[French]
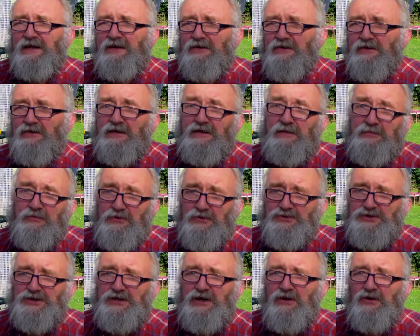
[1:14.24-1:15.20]
les
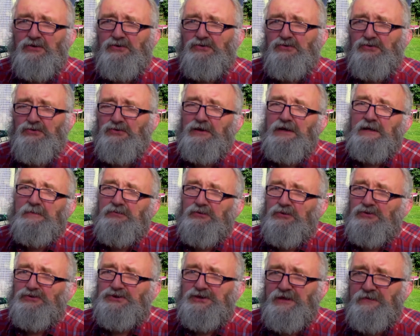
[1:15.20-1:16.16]
projets en cours, les
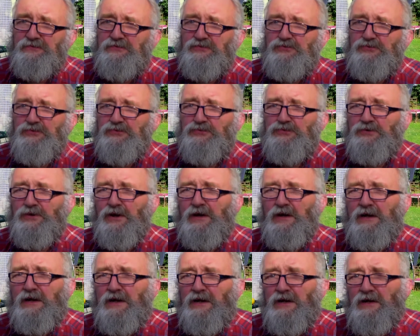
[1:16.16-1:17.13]
projets futurs,
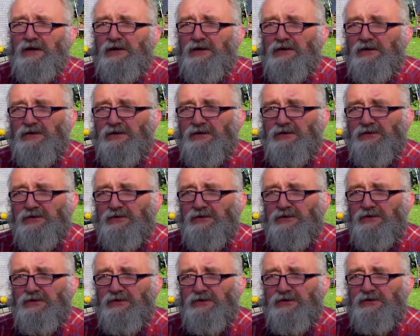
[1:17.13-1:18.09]
euh,
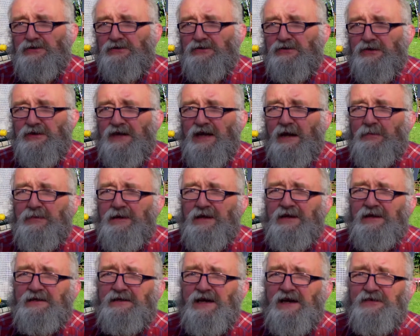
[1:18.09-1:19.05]
de,
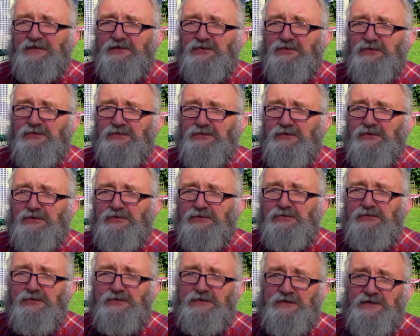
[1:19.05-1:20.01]
réhabilitation de,
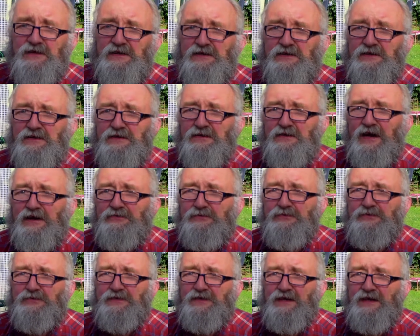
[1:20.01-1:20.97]
sites euh,
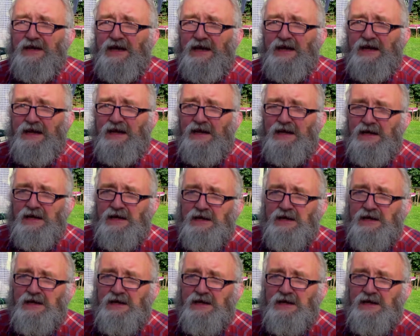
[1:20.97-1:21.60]
industriels,